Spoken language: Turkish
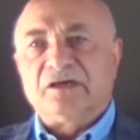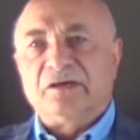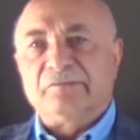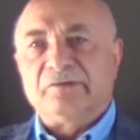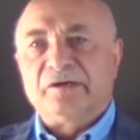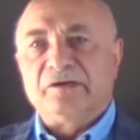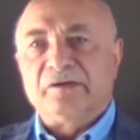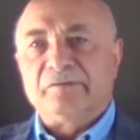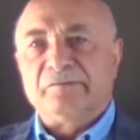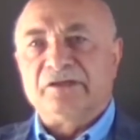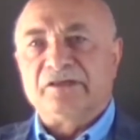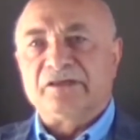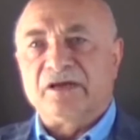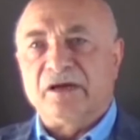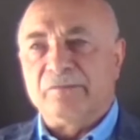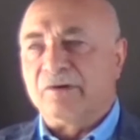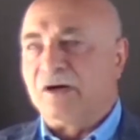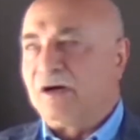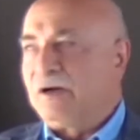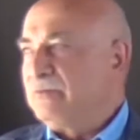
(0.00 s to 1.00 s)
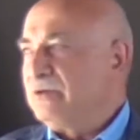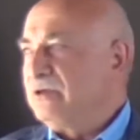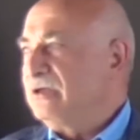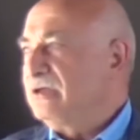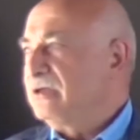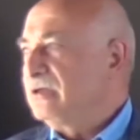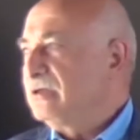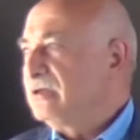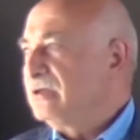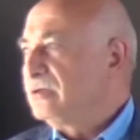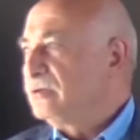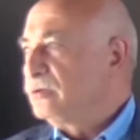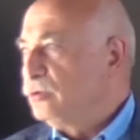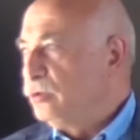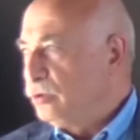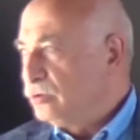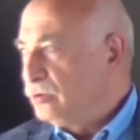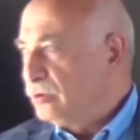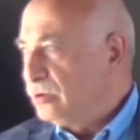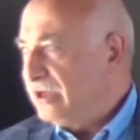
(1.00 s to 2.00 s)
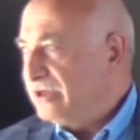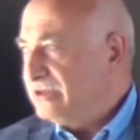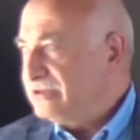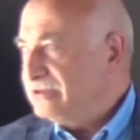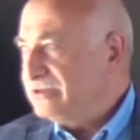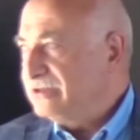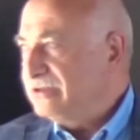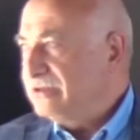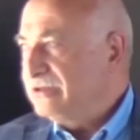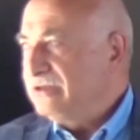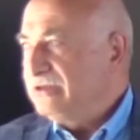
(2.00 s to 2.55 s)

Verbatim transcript: hemen hemen tamamı döndüler.